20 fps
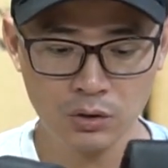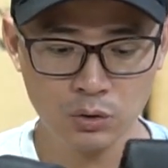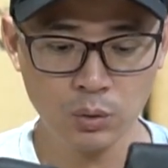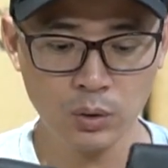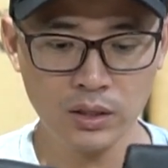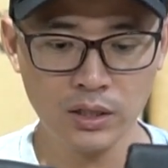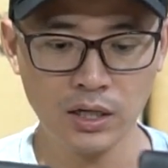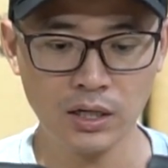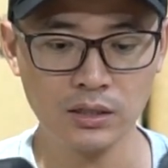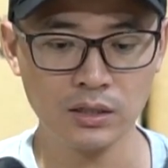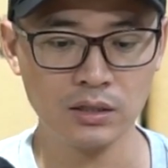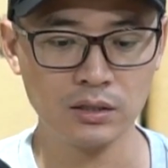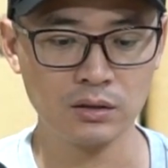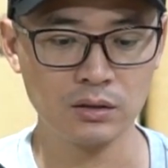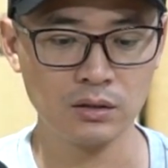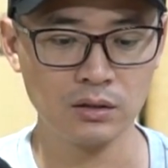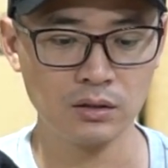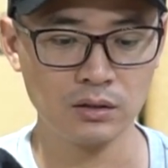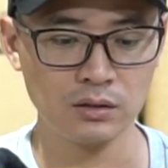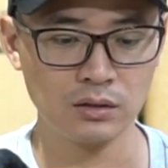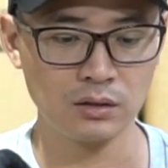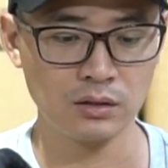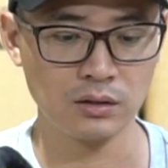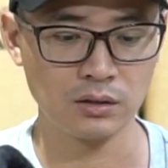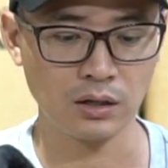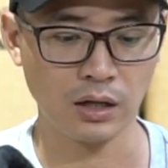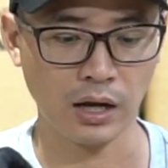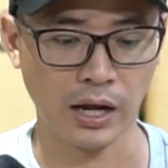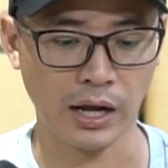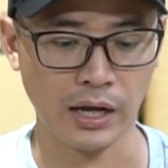Tuy nhiên thì
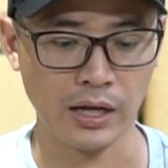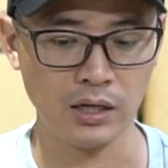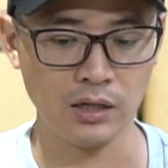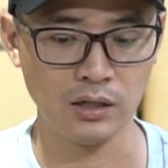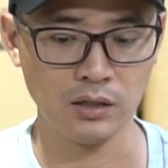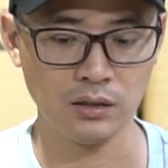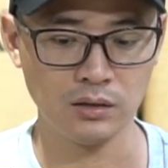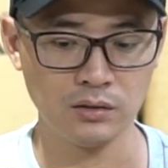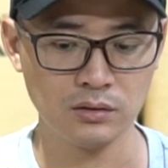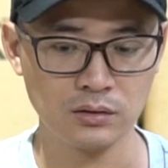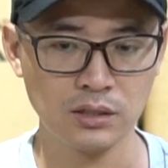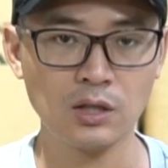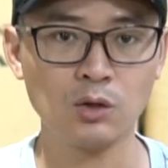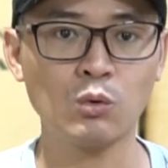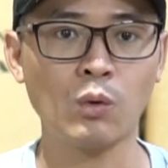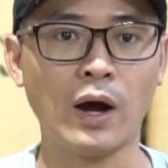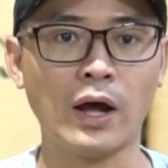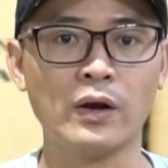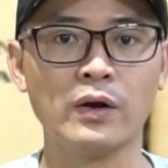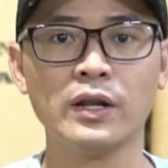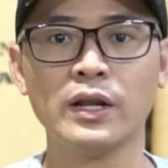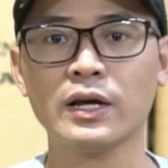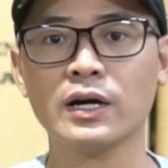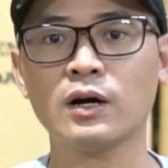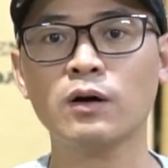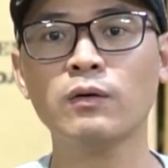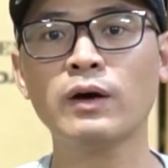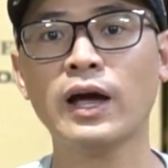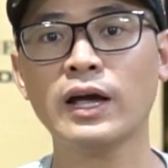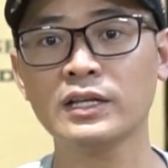uh, cái kết quả nó lại
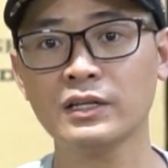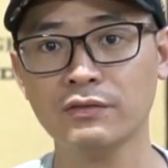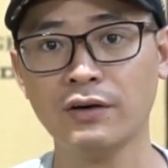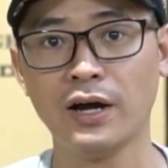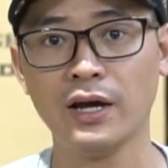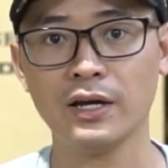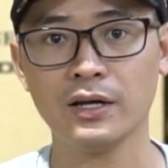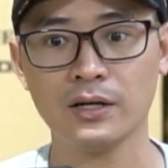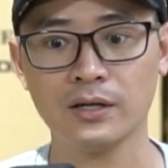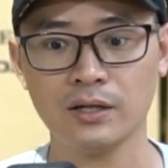không hề như vậy.